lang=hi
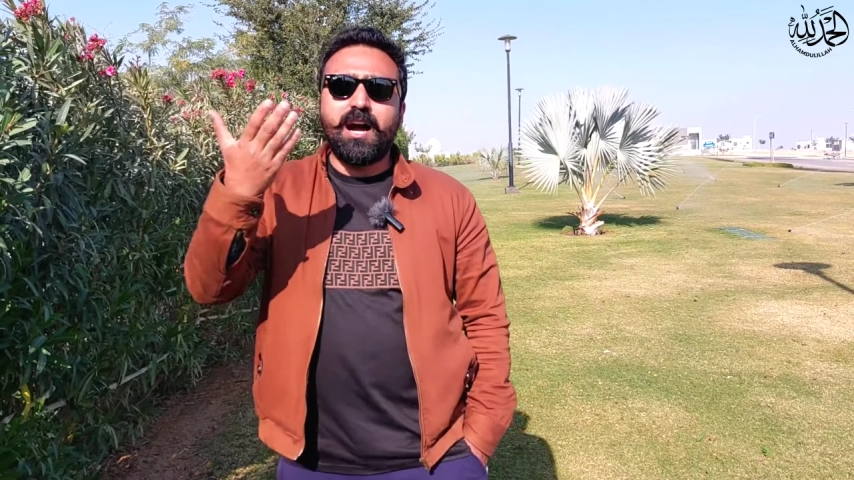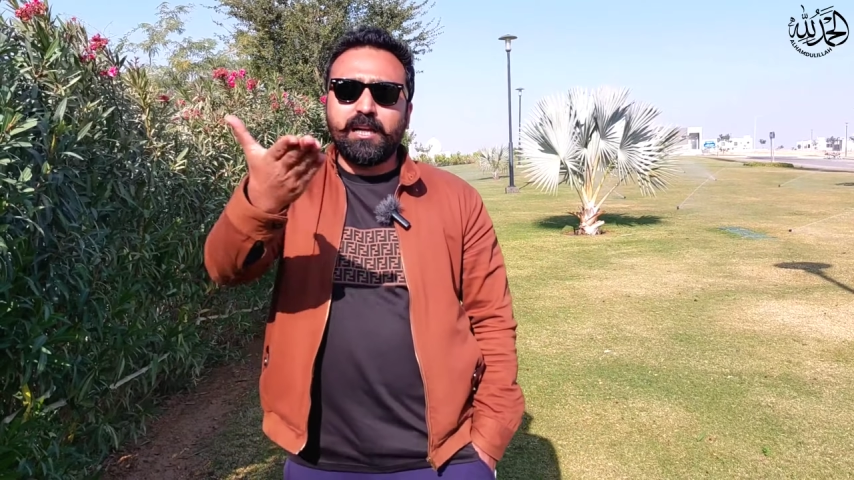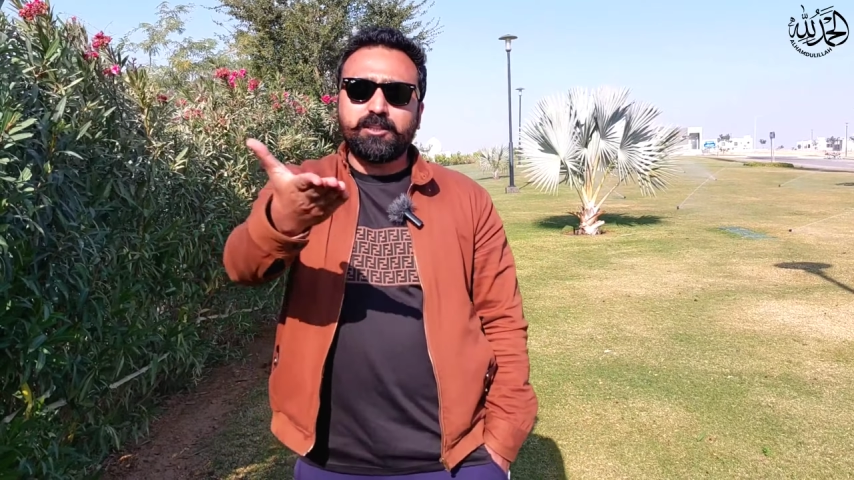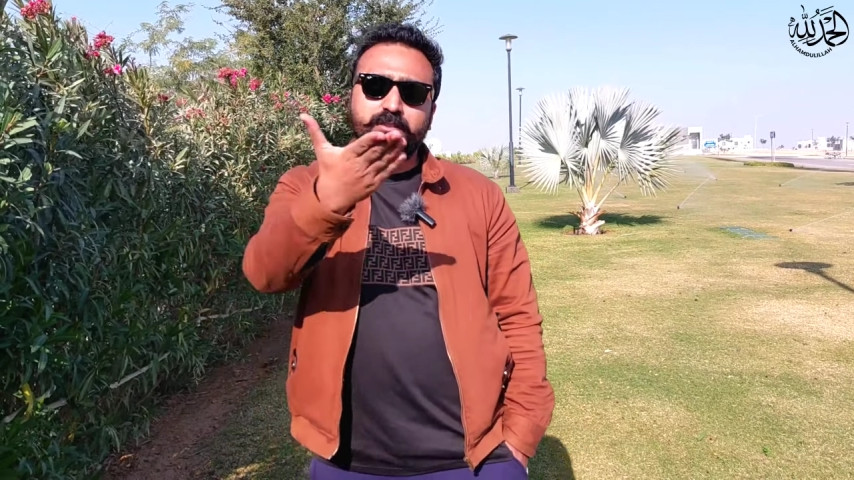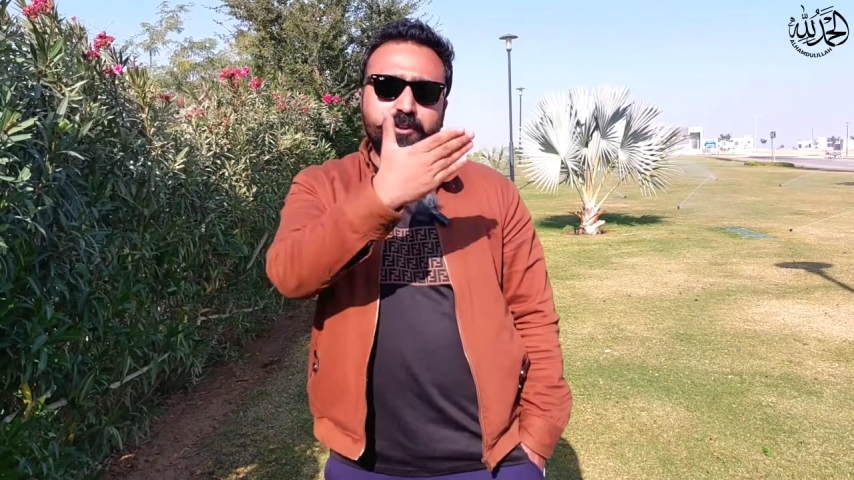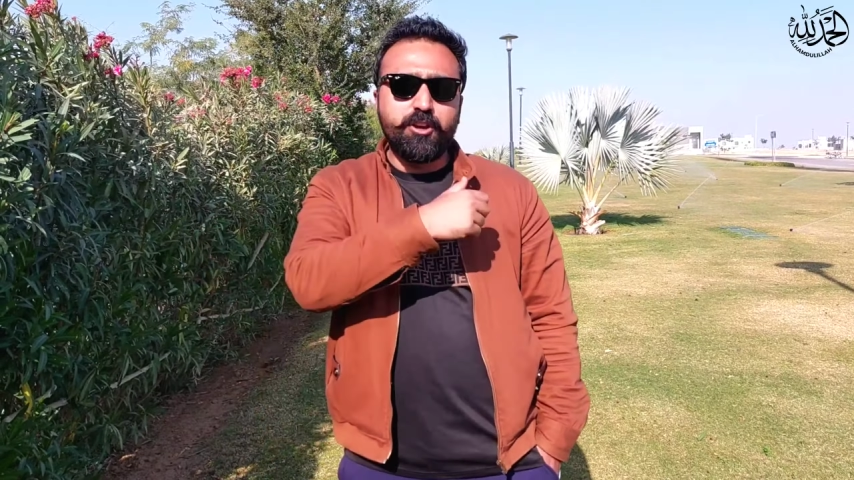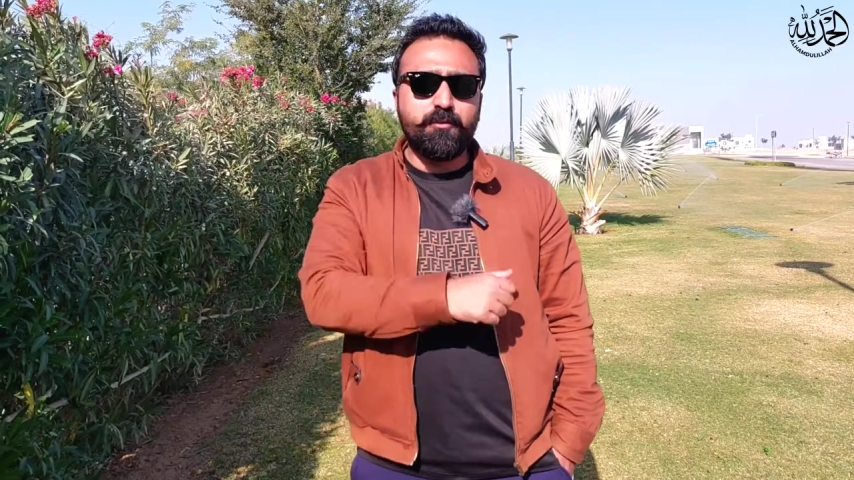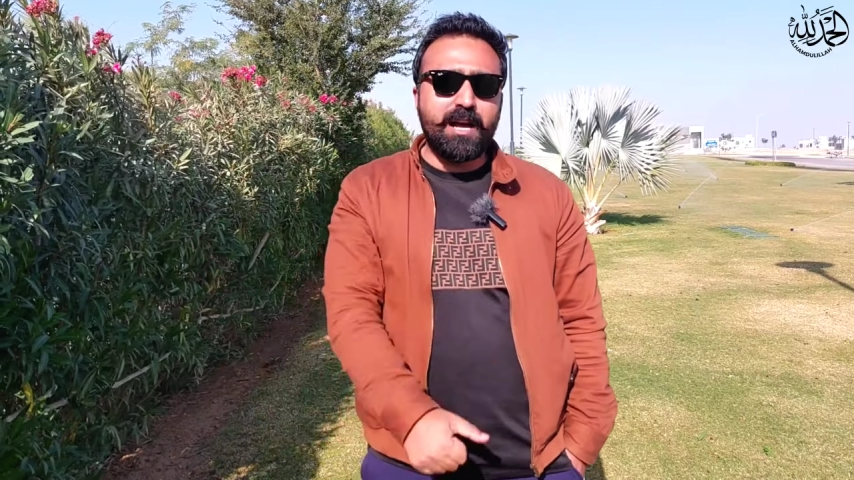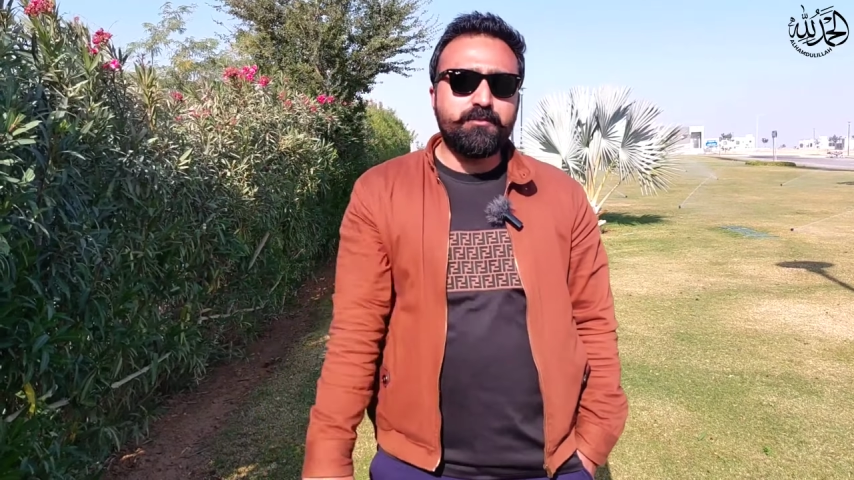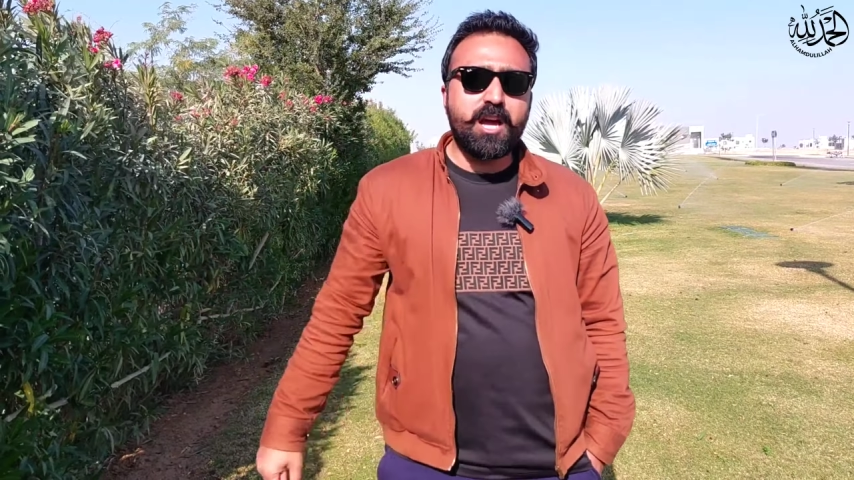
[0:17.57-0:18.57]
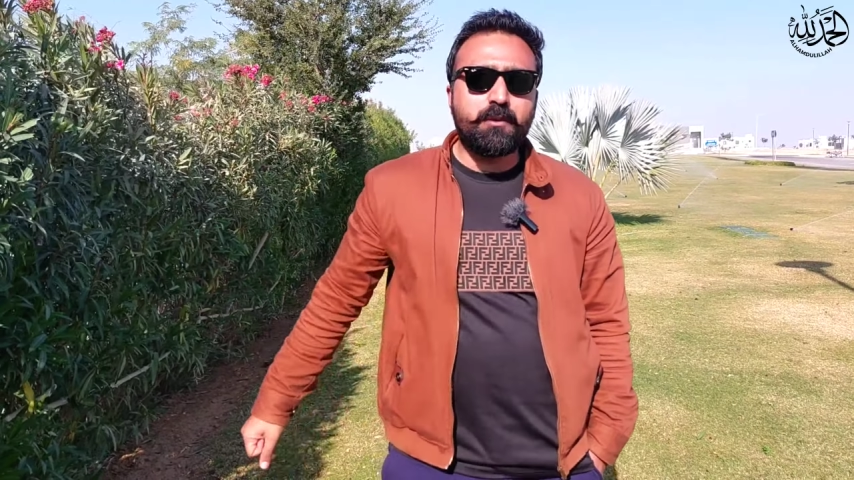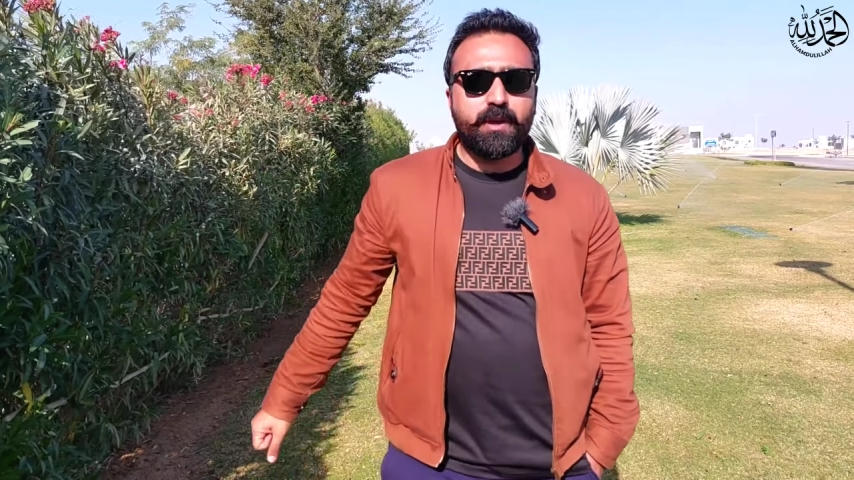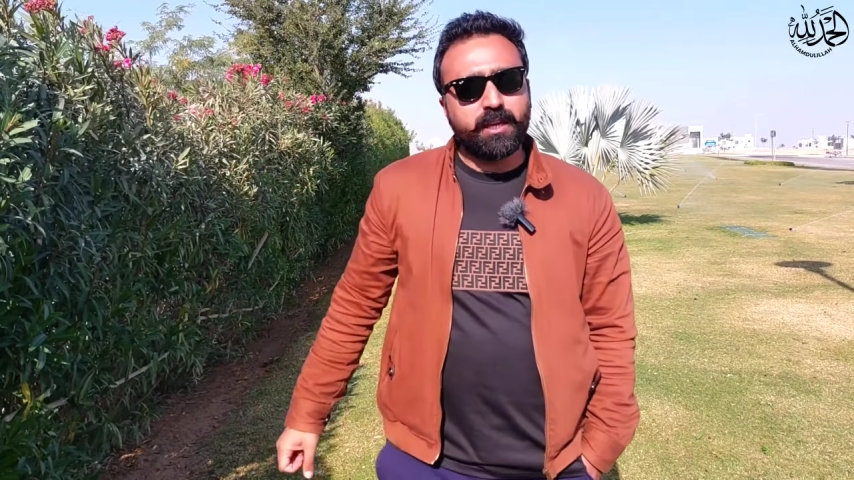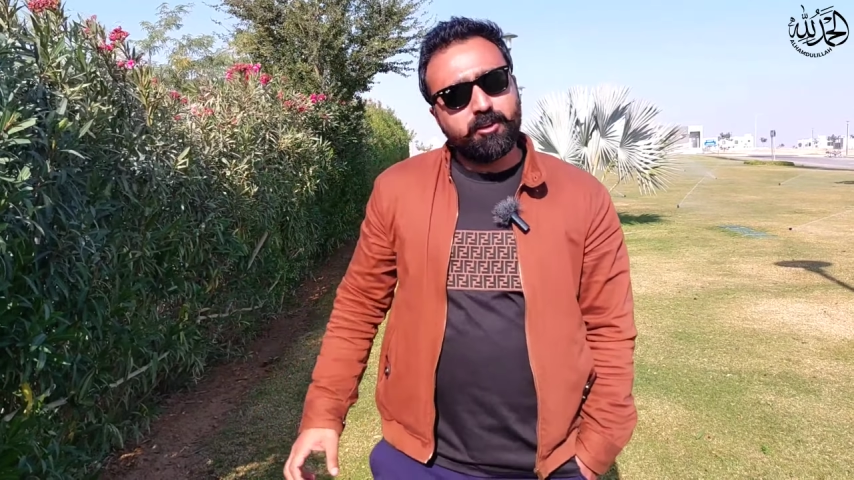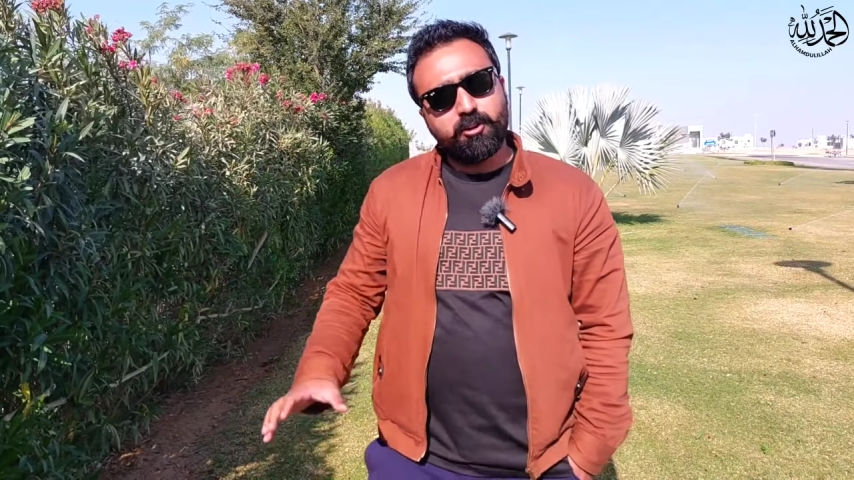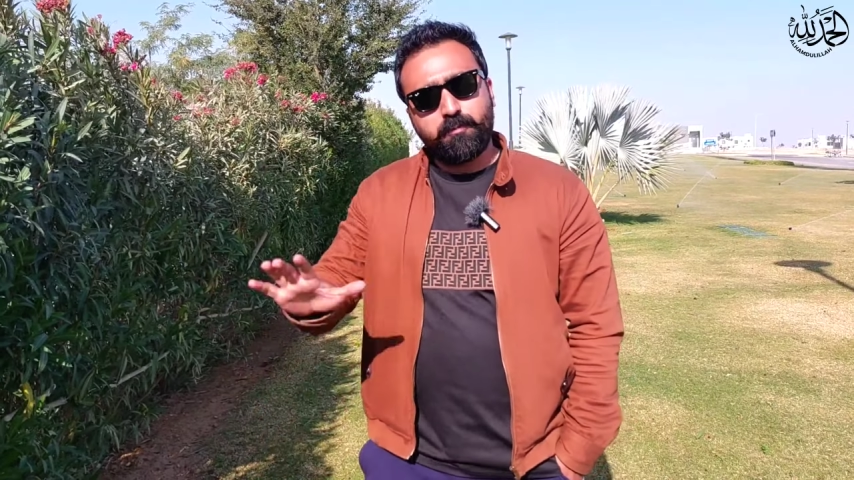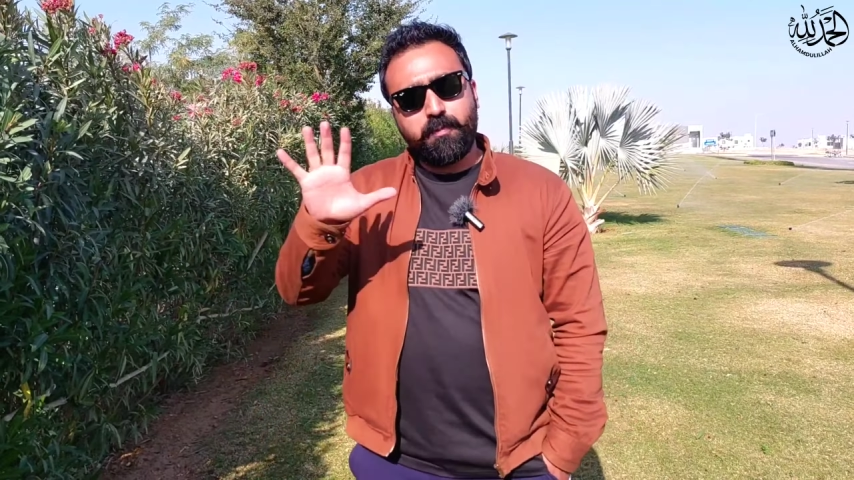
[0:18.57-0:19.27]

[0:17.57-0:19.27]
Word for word: आज की वीडियो में आप जान पाएंगे और